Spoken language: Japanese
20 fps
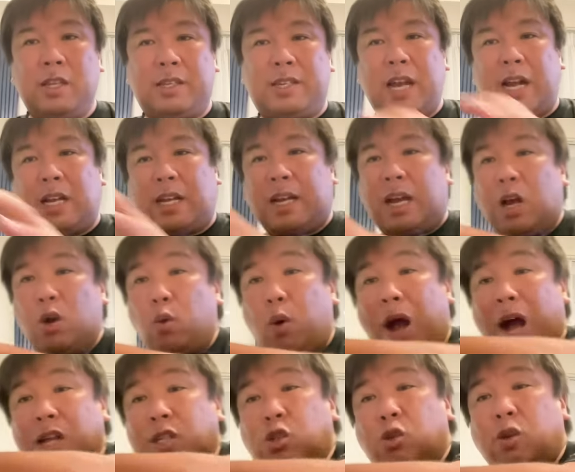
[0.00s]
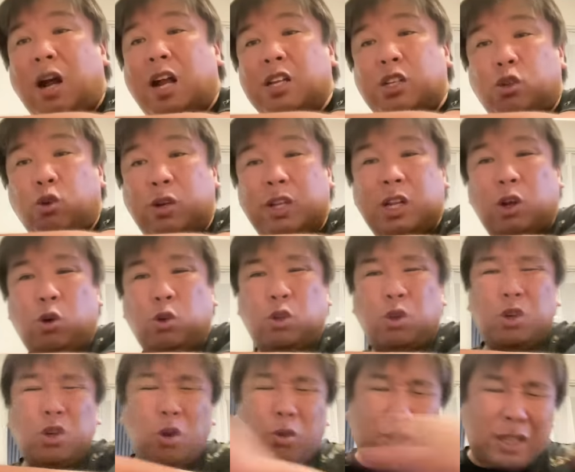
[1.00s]
若干ファースト側にそれたこと
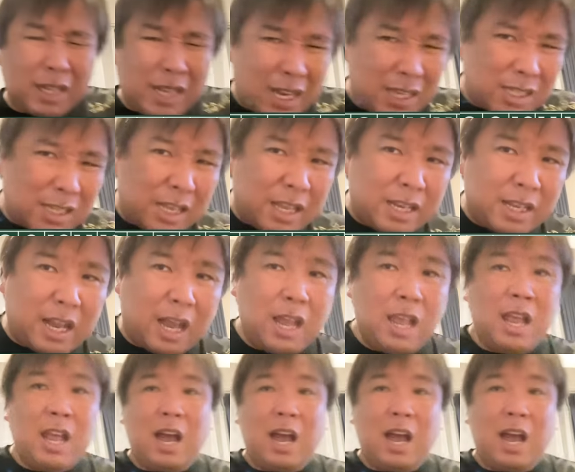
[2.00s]
によってタッチができない。